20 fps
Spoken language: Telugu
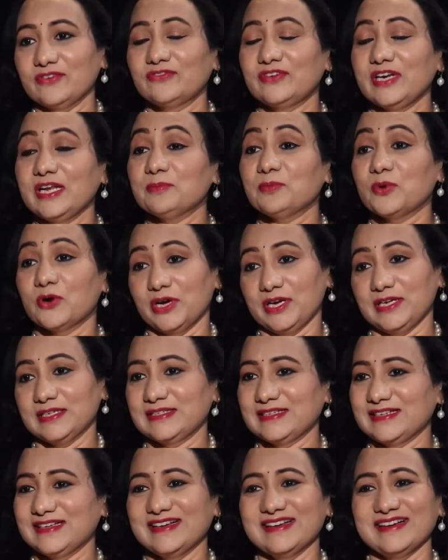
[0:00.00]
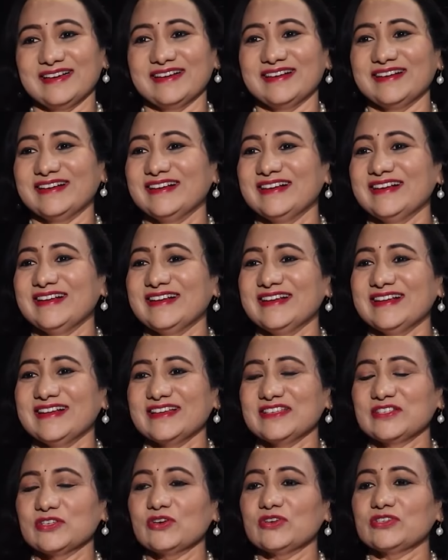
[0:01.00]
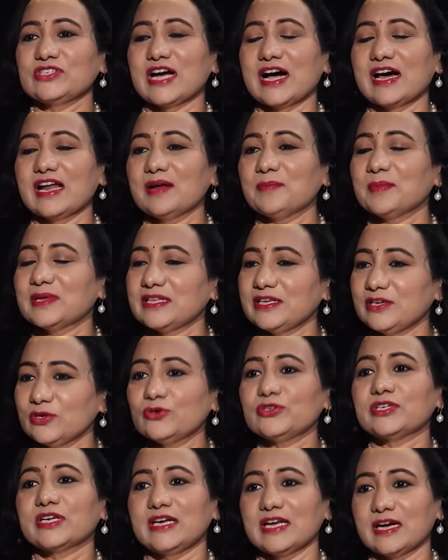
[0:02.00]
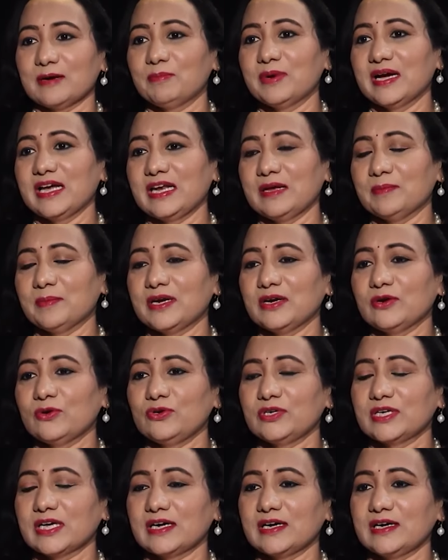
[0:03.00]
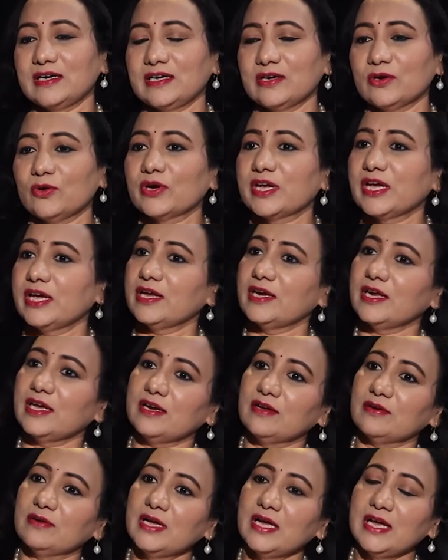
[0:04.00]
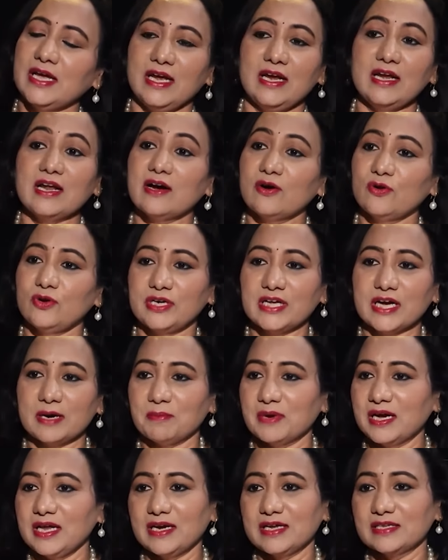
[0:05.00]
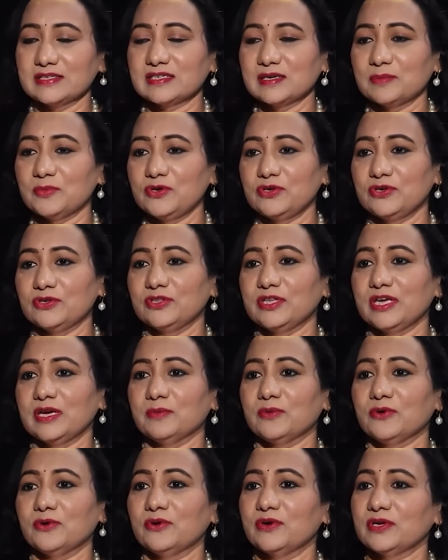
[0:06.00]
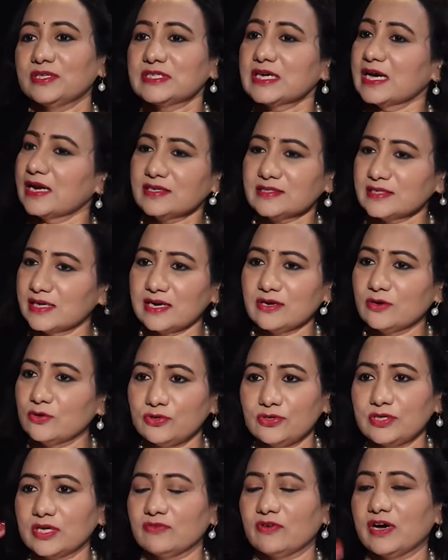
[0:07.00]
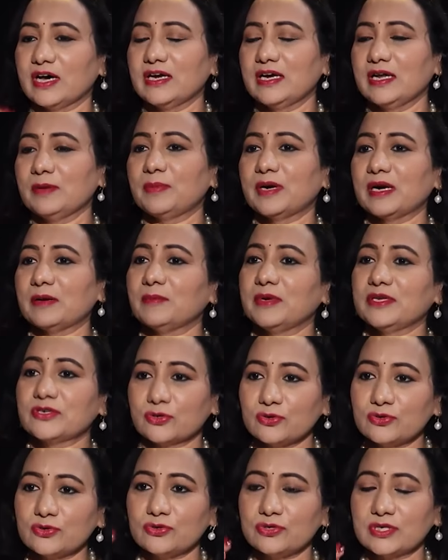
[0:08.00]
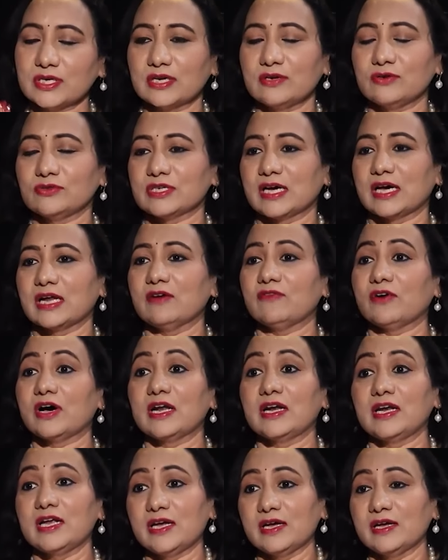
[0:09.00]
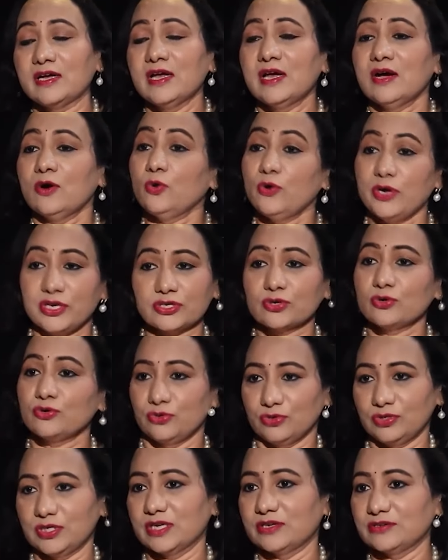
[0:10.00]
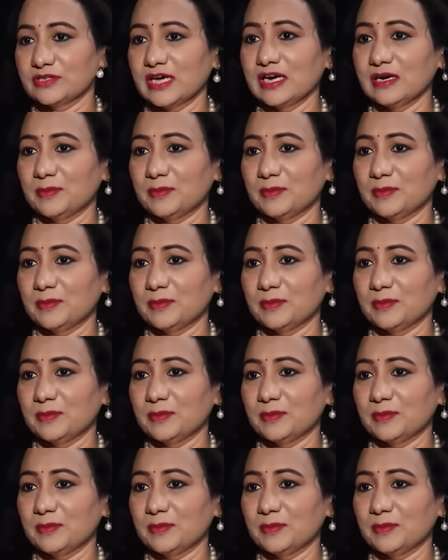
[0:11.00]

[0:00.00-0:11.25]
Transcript: ఫిఫ్టీన్ పాయింట్స్ సో చాలా మంది యూజువల్లీ అబ్బాయిలు ఏమనుకుంటారంటే ఓకే నేను ఇలా ఉంటే అమ్మాయిలకి ఇష్టం ఉంటుందేమో చాలా చాలా అనుకుంటుంటారు వాళ్ళే భ్రమించుకుంటుంటారు చాలా వాళ్ళే ఊహించుకుంటుంటారు